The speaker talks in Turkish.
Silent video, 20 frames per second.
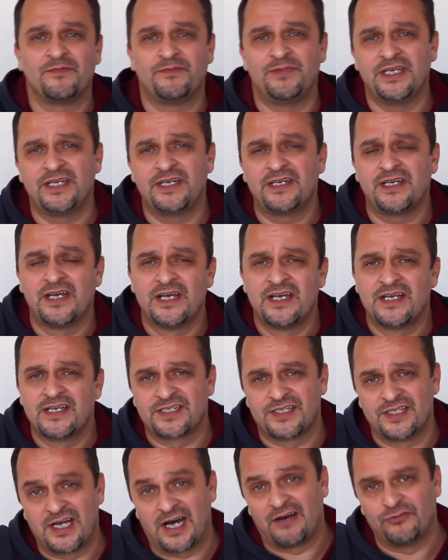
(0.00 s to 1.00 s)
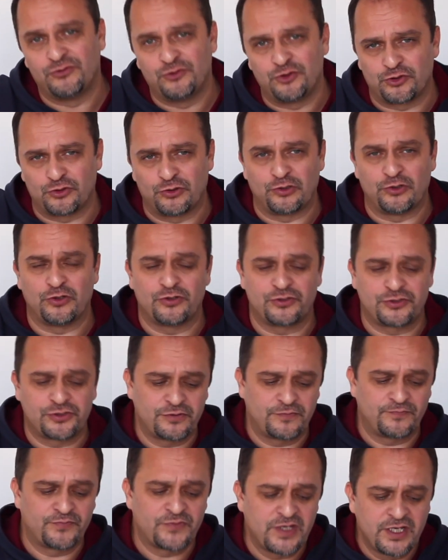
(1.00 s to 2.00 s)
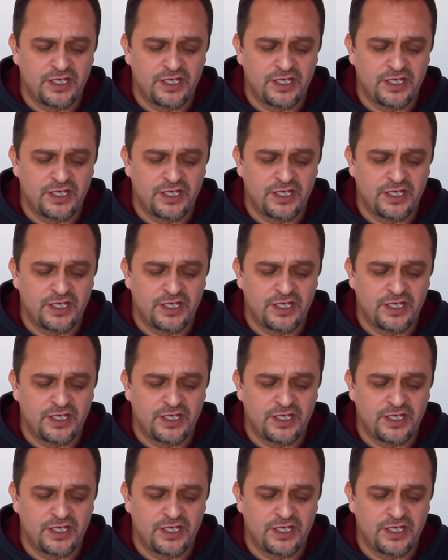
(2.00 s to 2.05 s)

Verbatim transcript: bir sınav düşünülüyor.